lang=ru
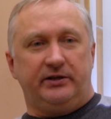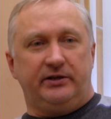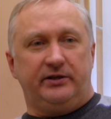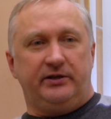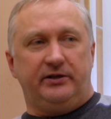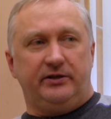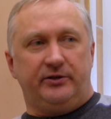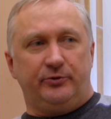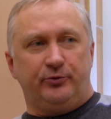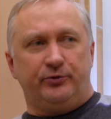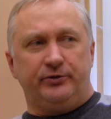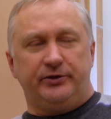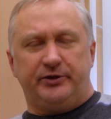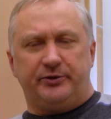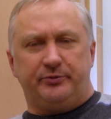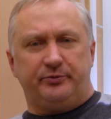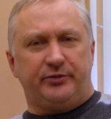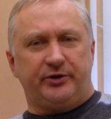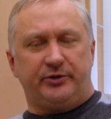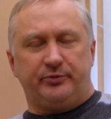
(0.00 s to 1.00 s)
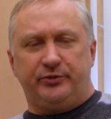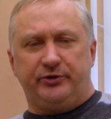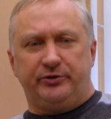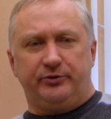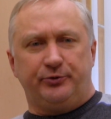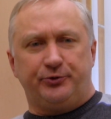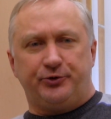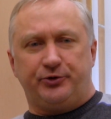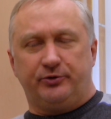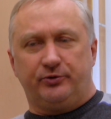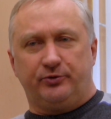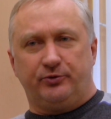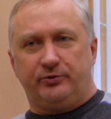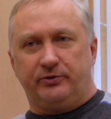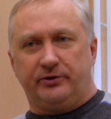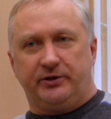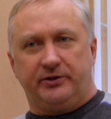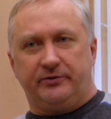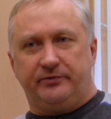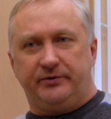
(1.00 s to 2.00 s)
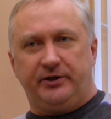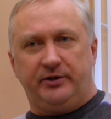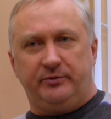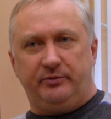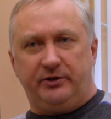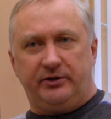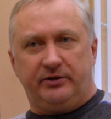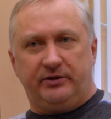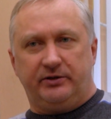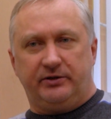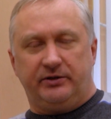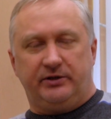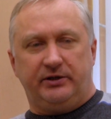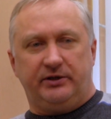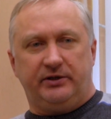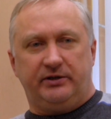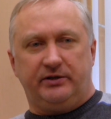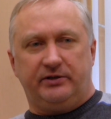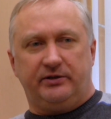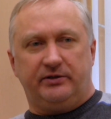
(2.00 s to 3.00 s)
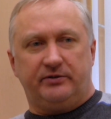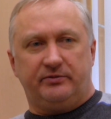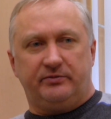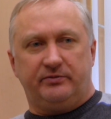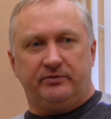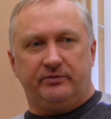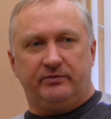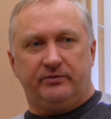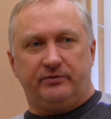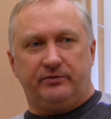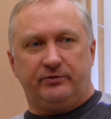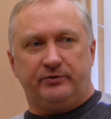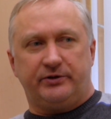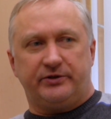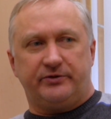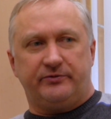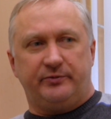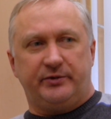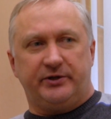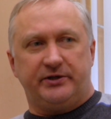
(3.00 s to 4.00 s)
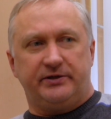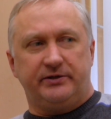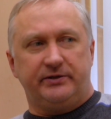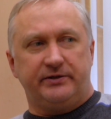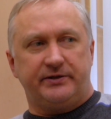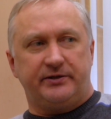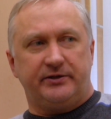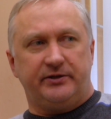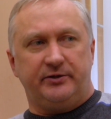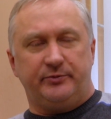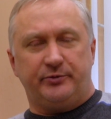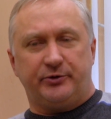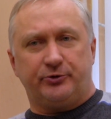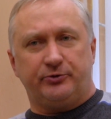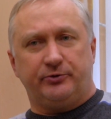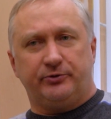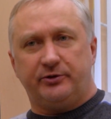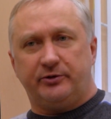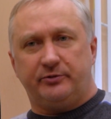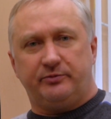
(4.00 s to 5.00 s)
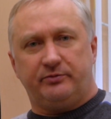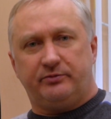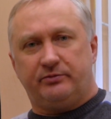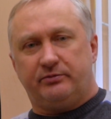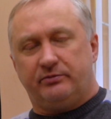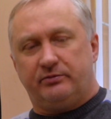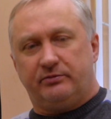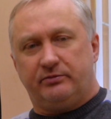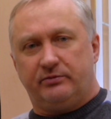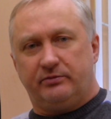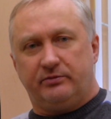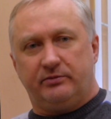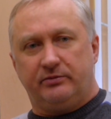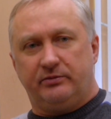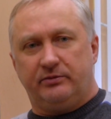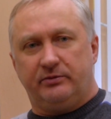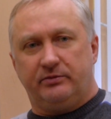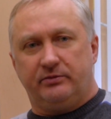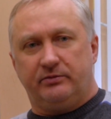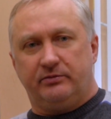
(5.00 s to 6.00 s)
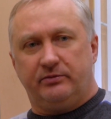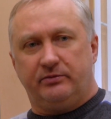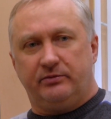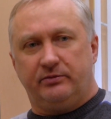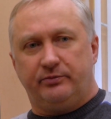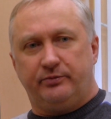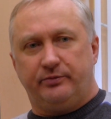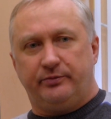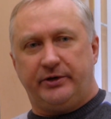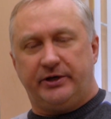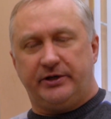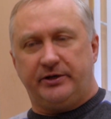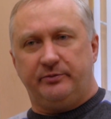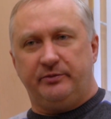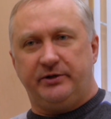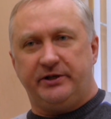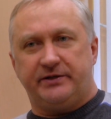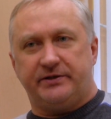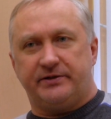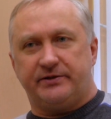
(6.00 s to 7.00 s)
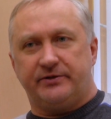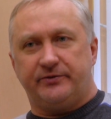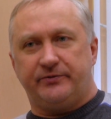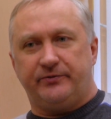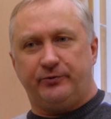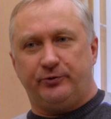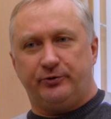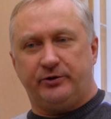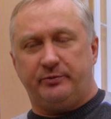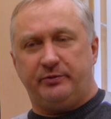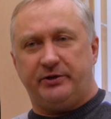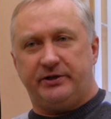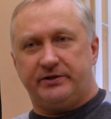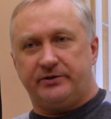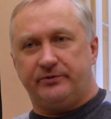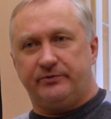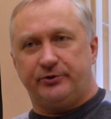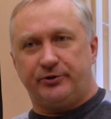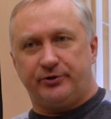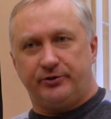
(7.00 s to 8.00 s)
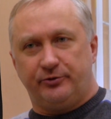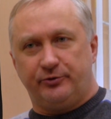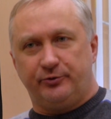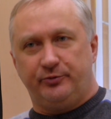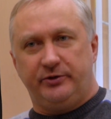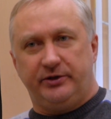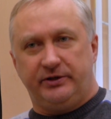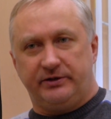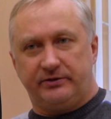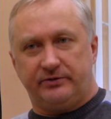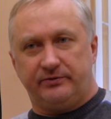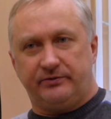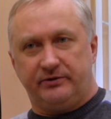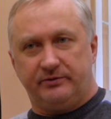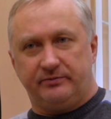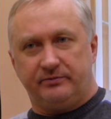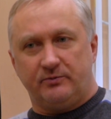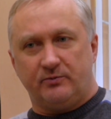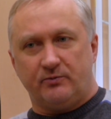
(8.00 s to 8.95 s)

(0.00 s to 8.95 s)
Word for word: И он там пробыл очень долгое время, и он освободился, и не прошло там пары месяцев, он опять совершил убийство.